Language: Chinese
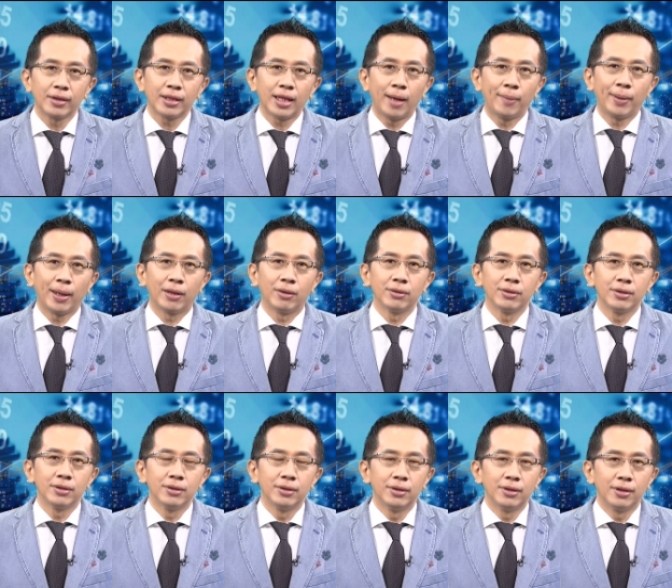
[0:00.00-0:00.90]
代表。
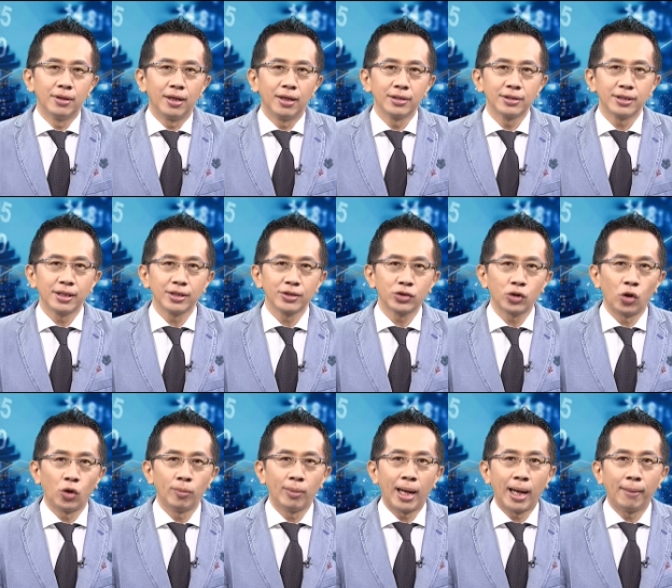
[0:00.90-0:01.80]
啊，这个
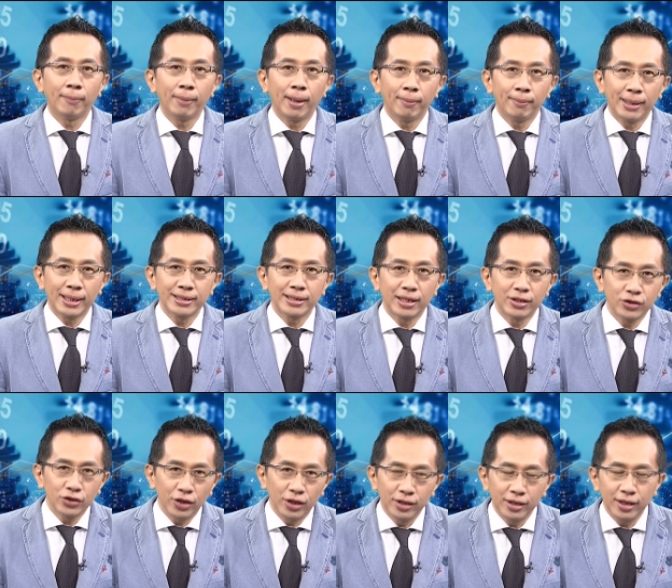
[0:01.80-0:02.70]
筹码慢慢在
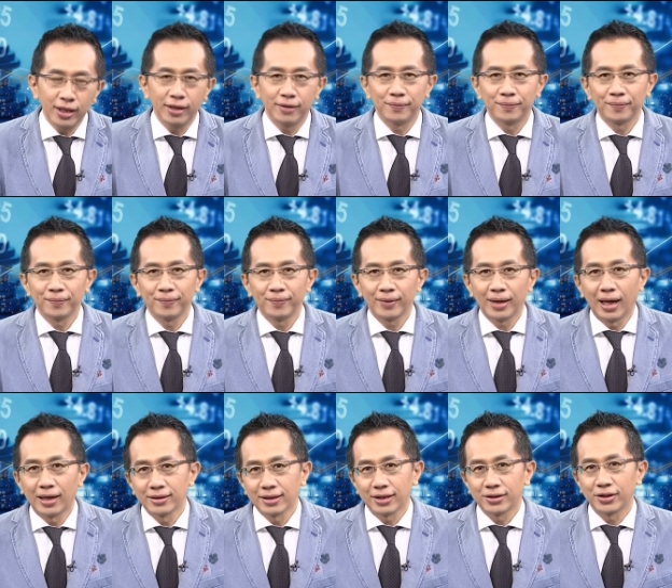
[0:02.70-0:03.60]
沉淀，
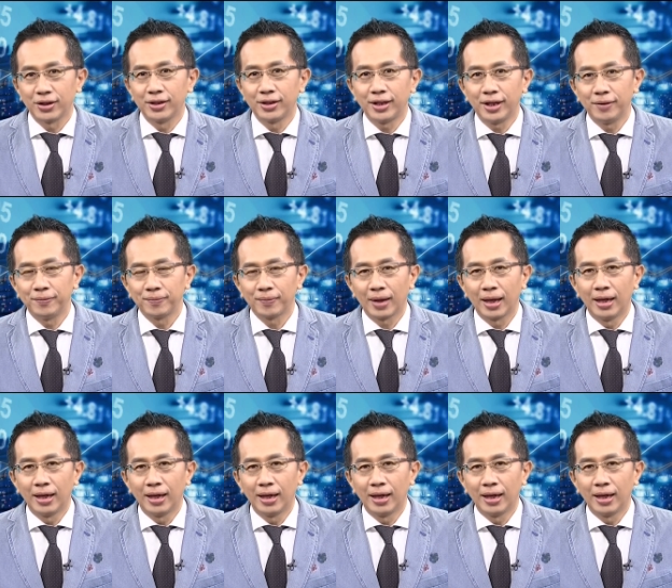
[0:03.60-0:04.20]
啊，在沉淀，